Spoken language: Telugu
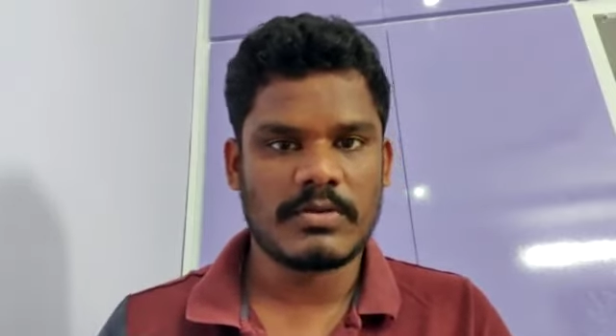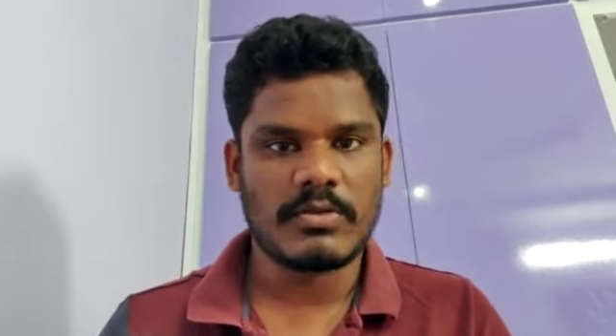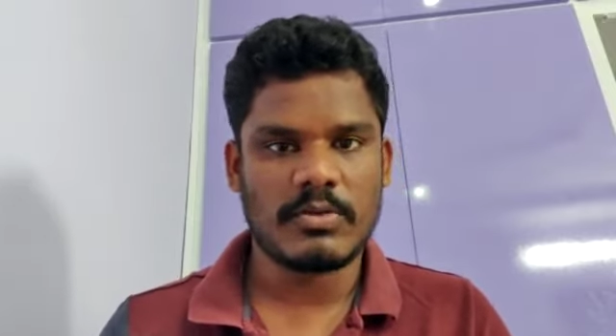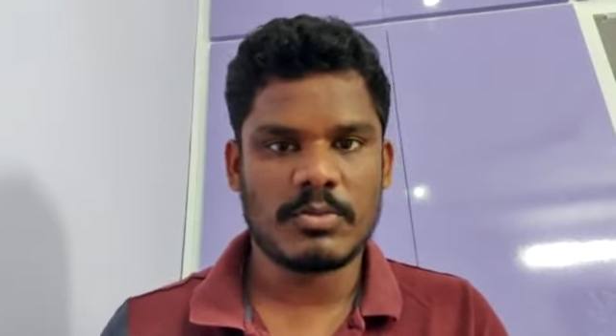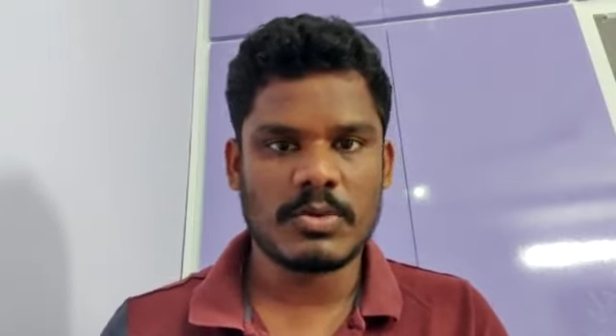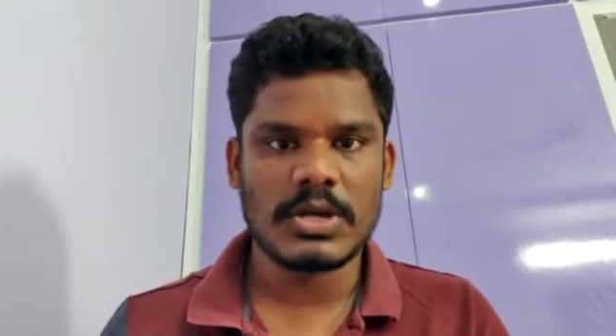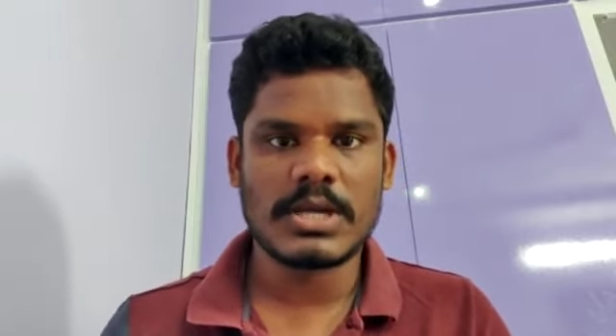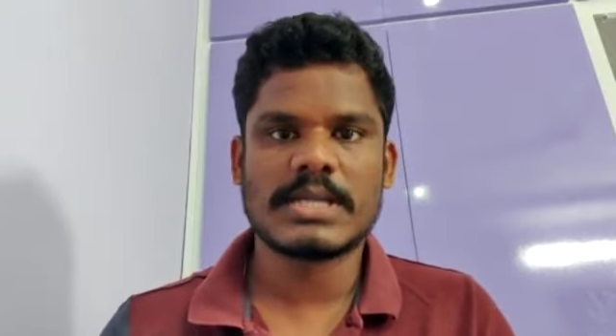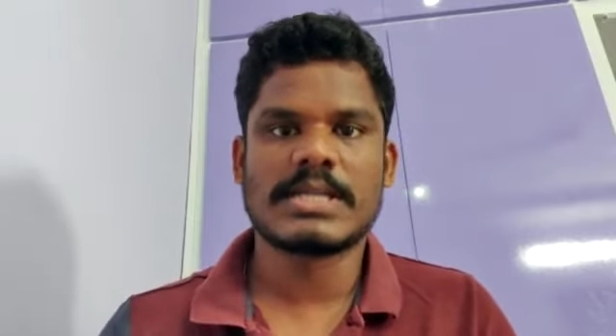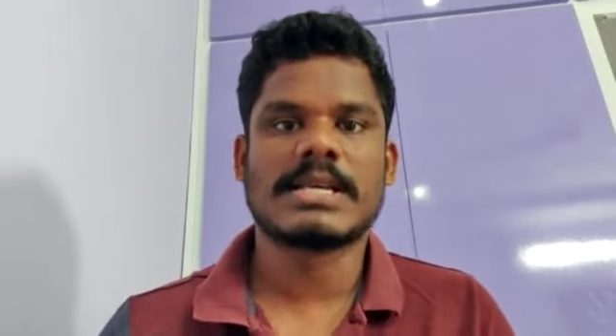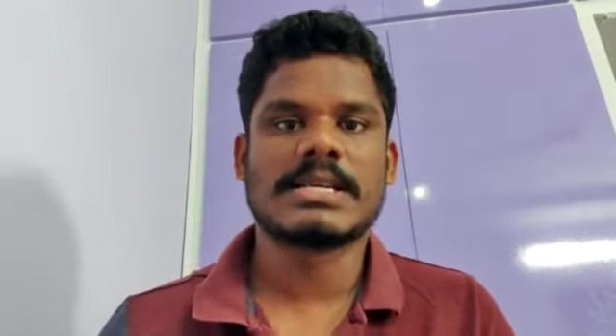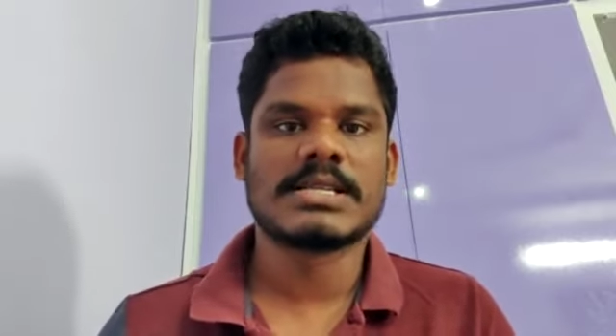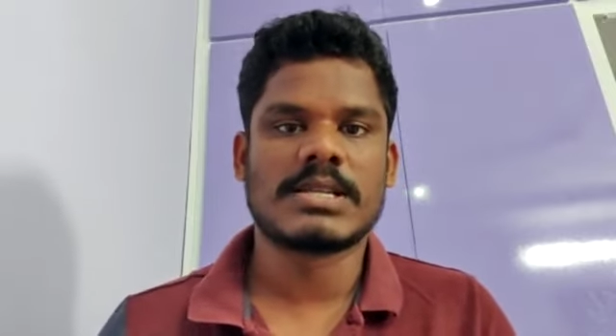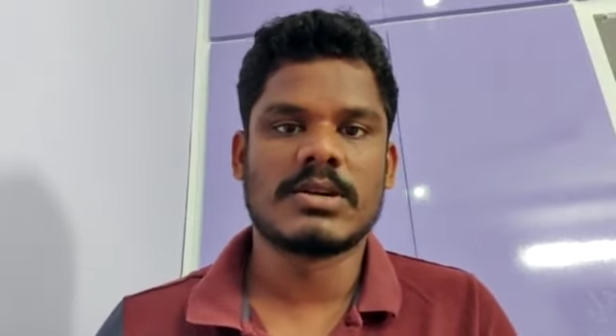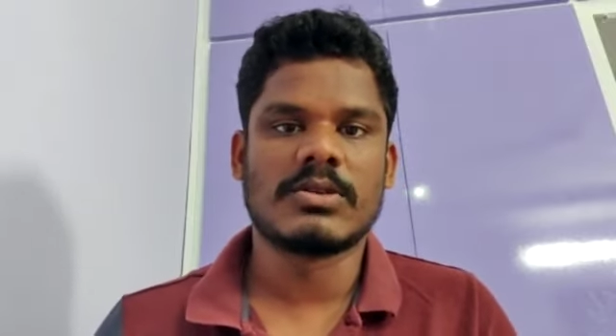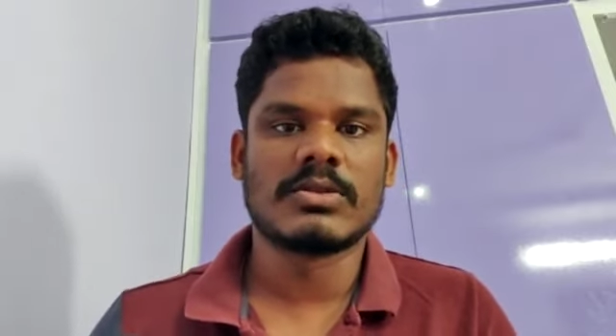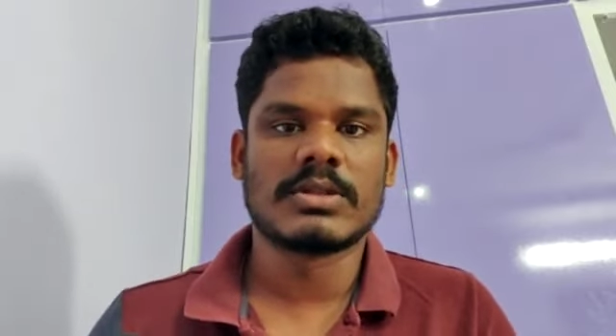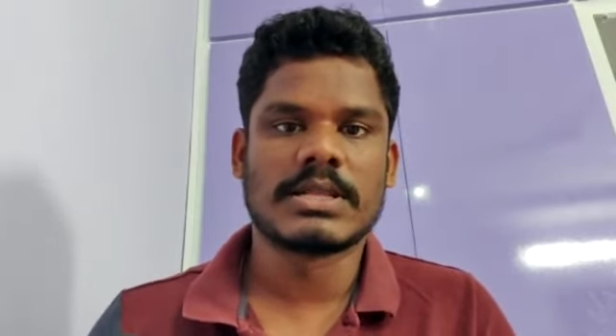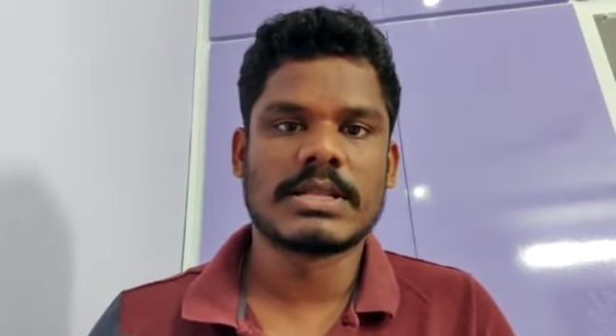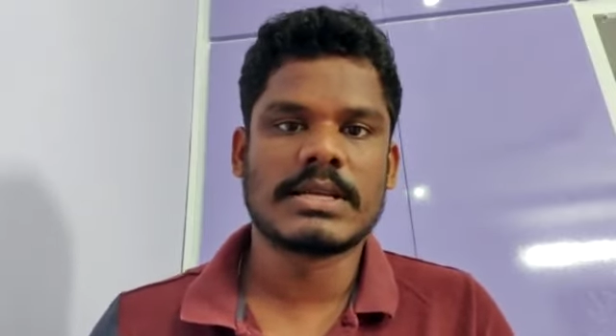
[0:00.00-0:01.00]
ఇవ్వబోయే
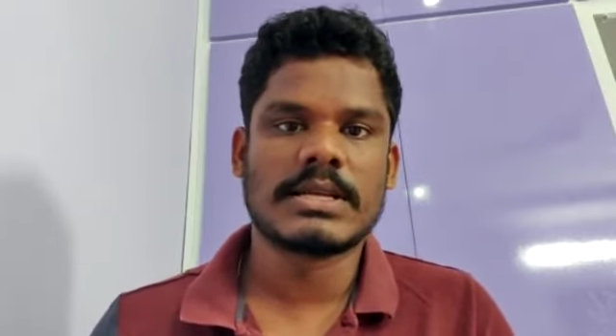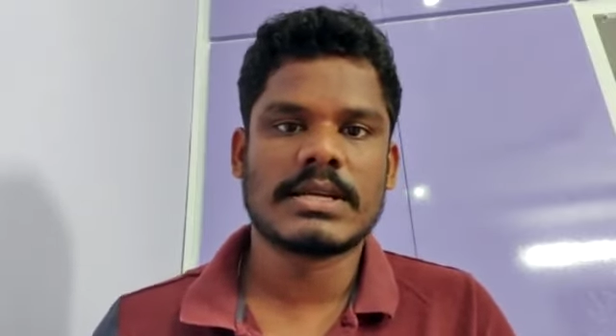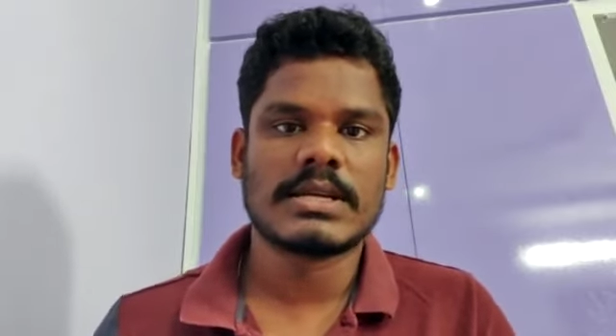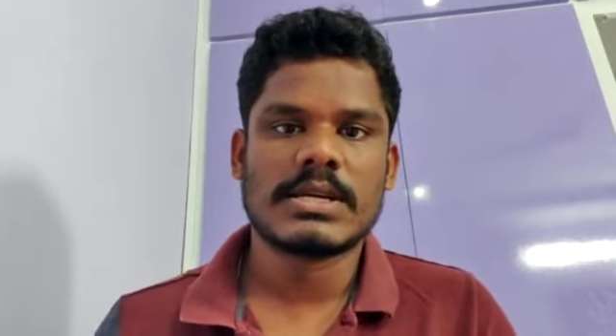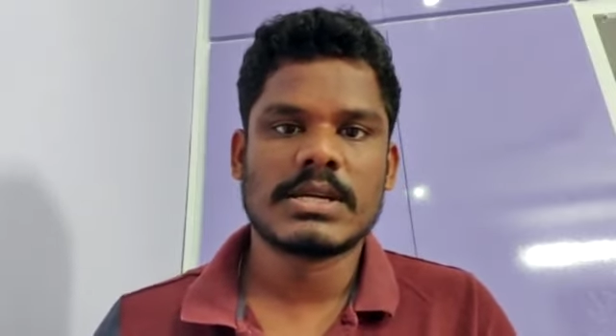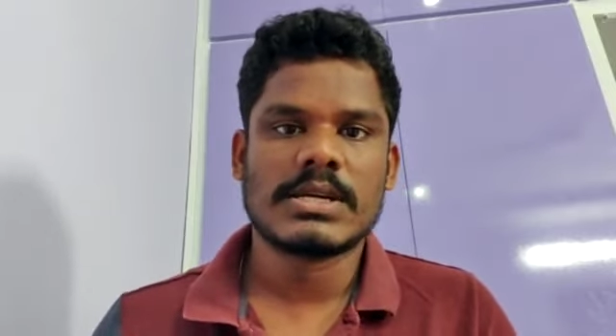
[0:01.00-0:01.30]
దశలో ఉంది